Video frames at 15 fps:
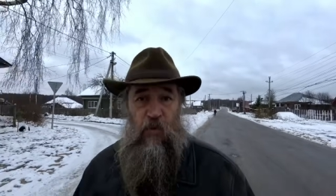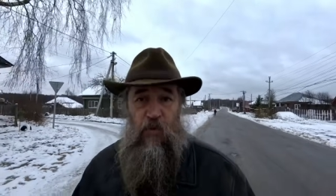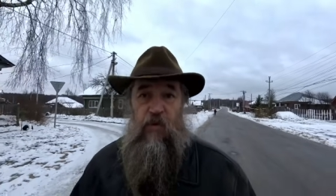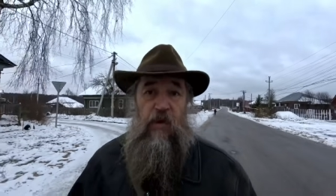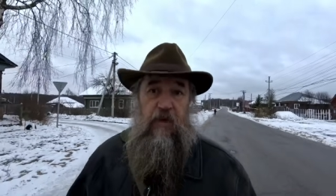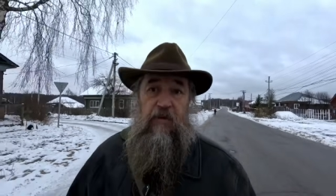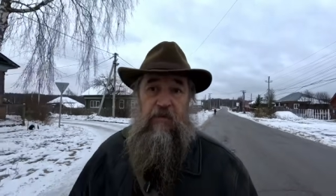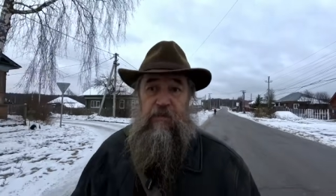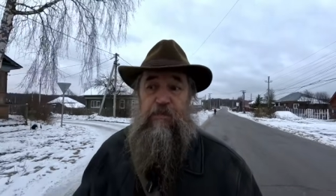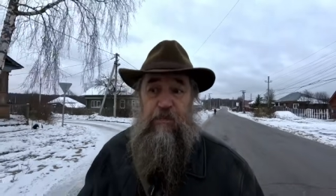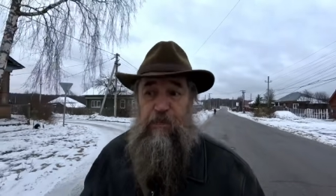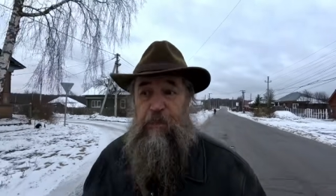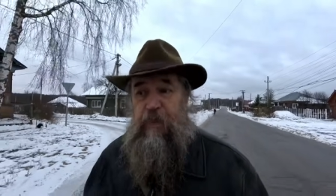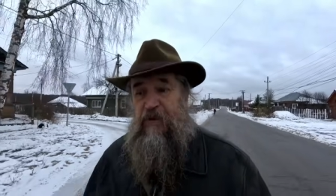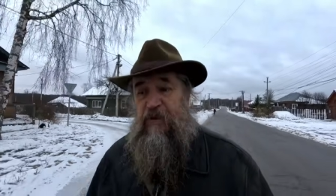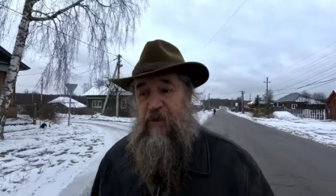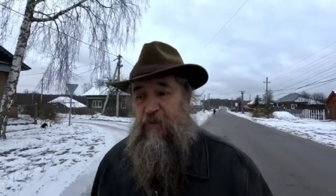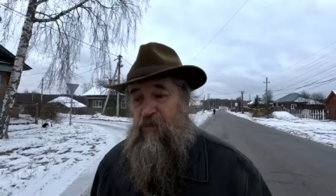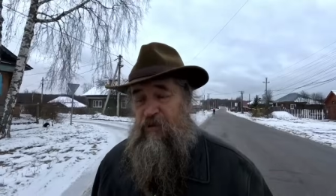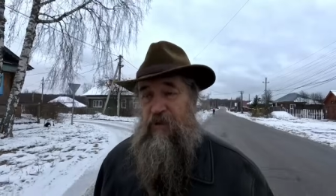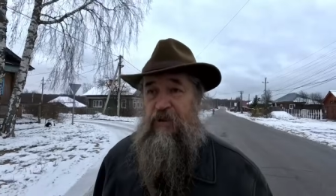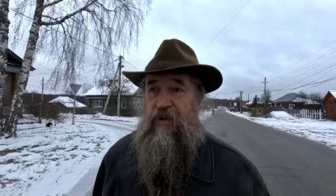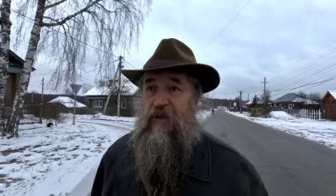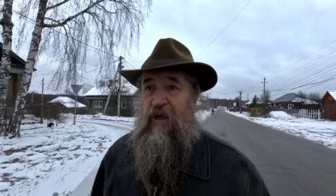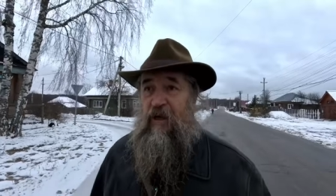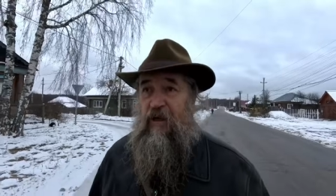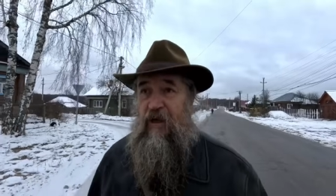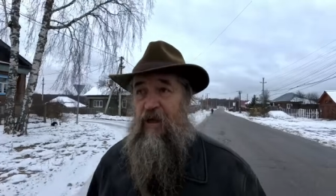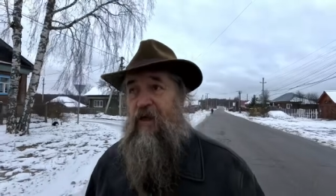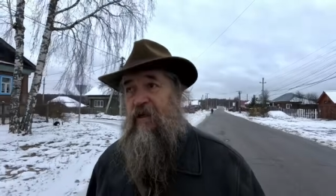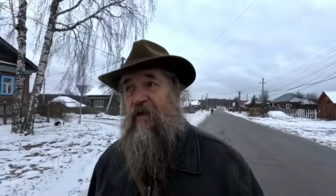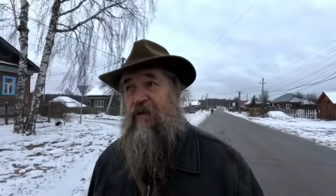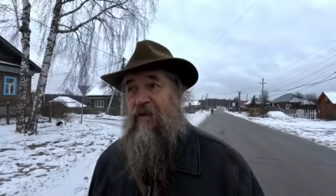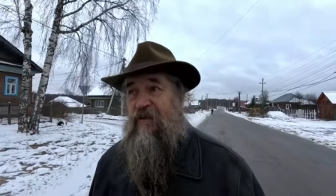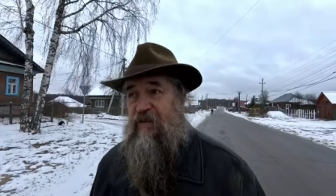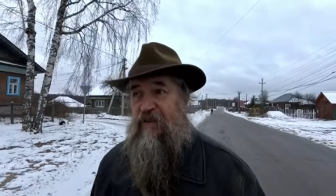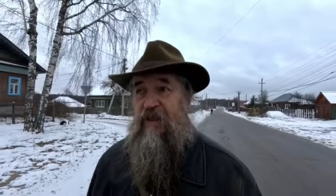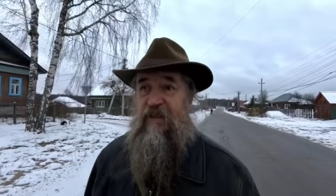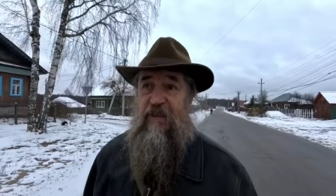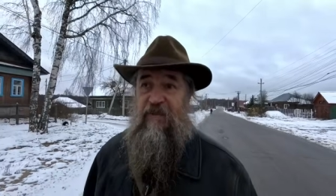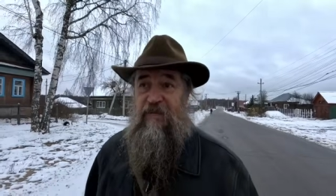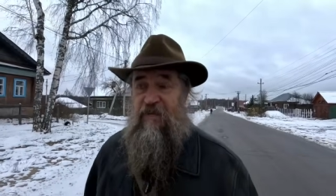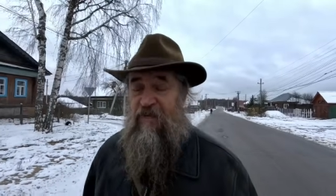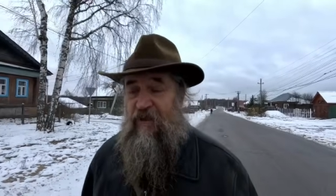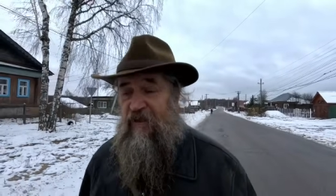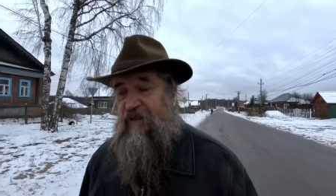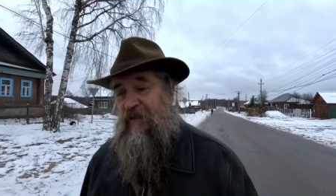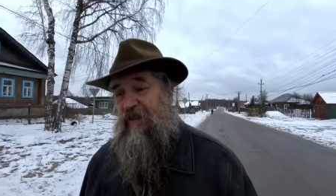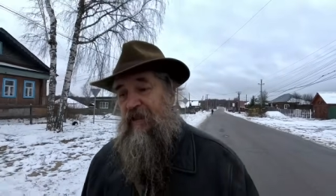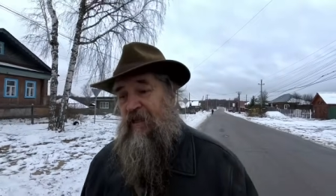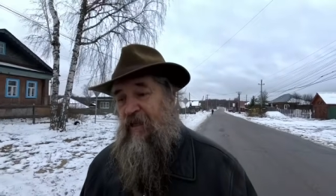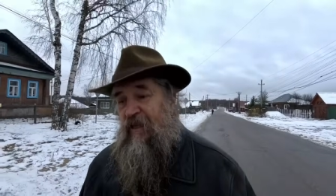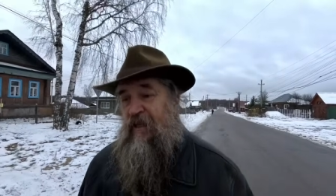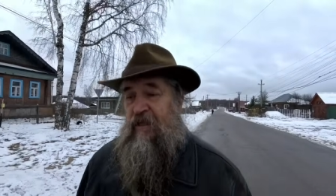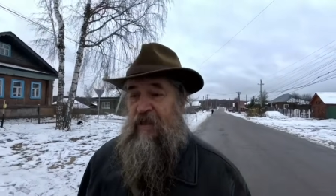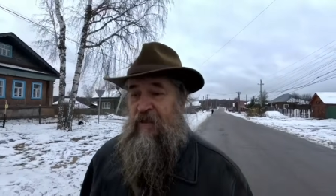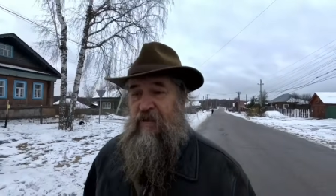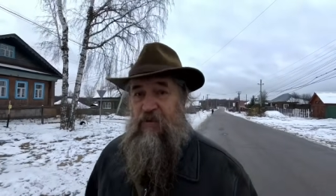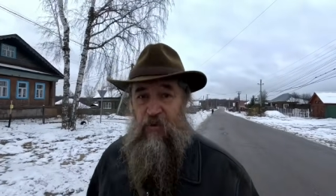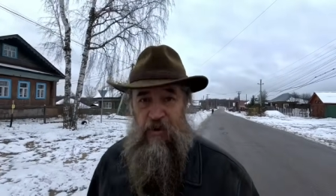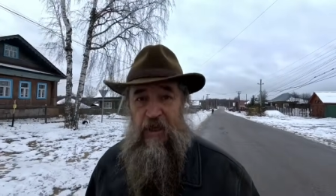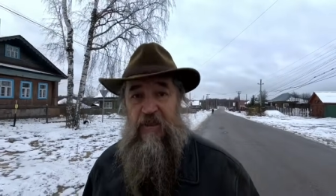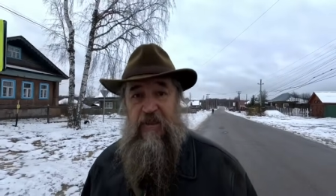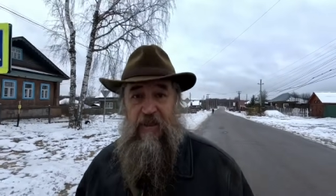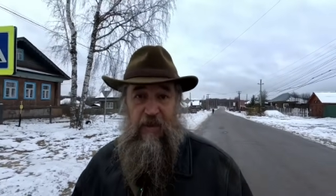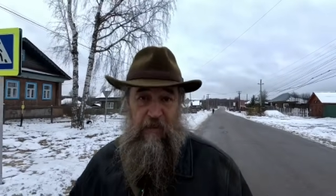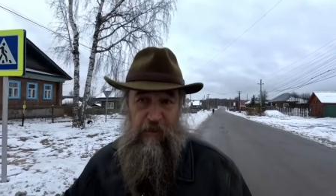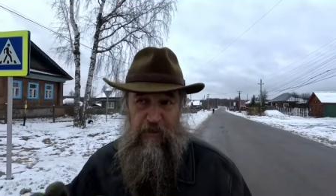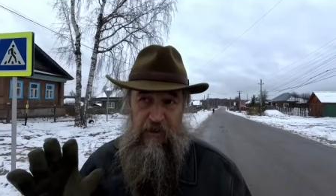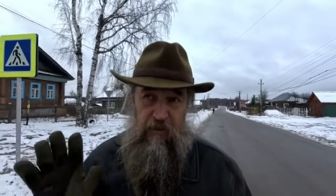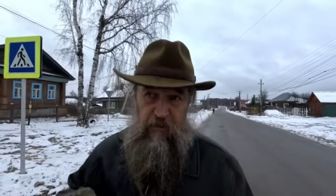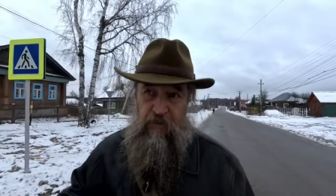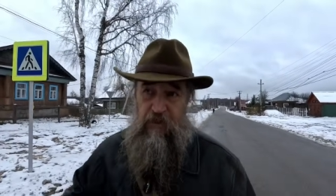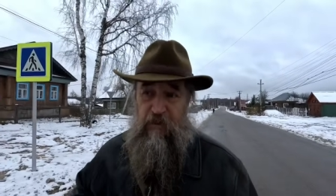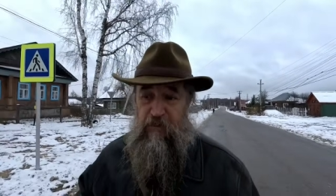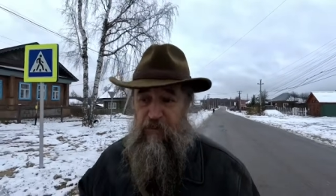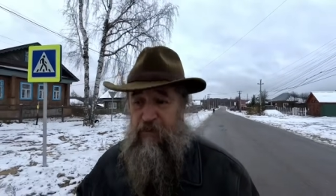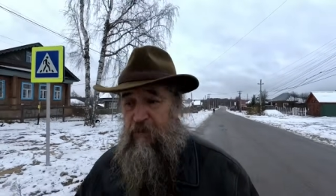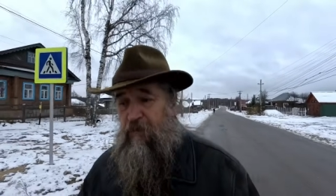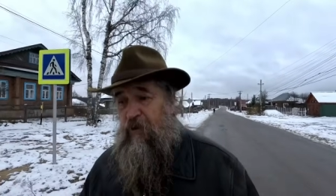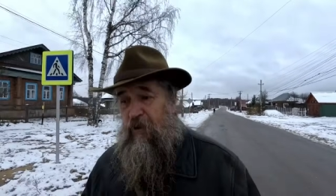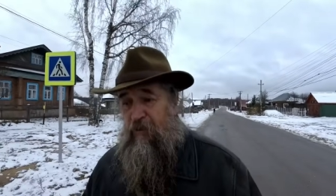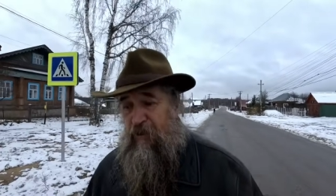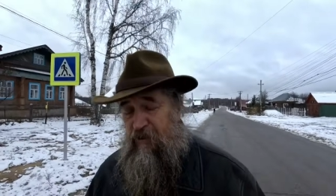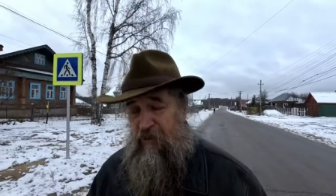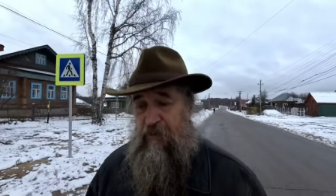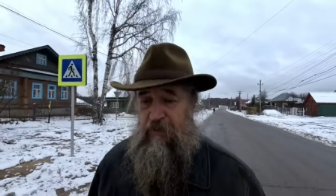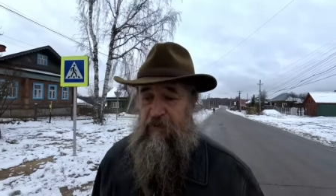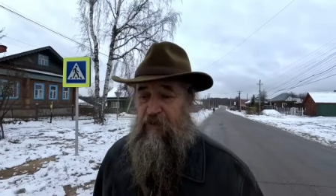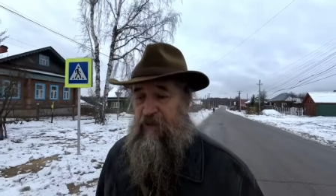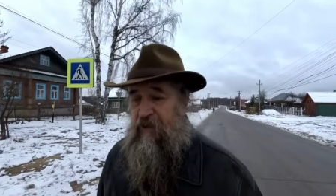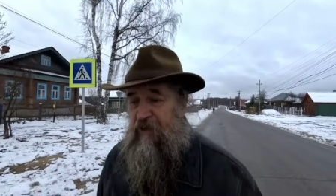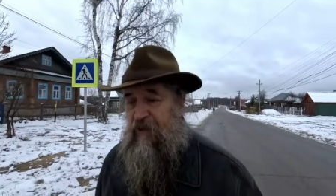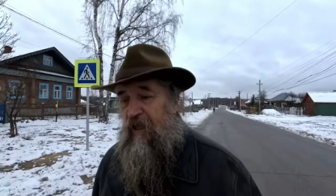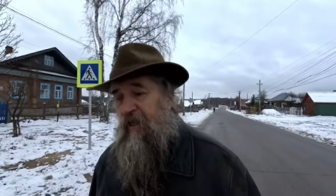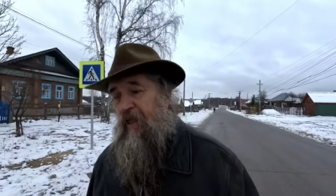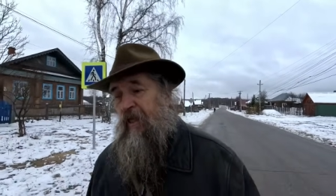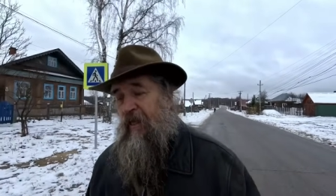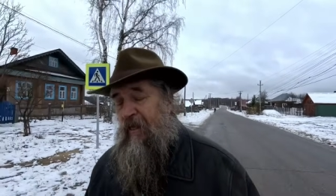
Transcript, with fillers: но почему-то никак не развивался. Ну, я знаю почему, не будем мы об этом говорить.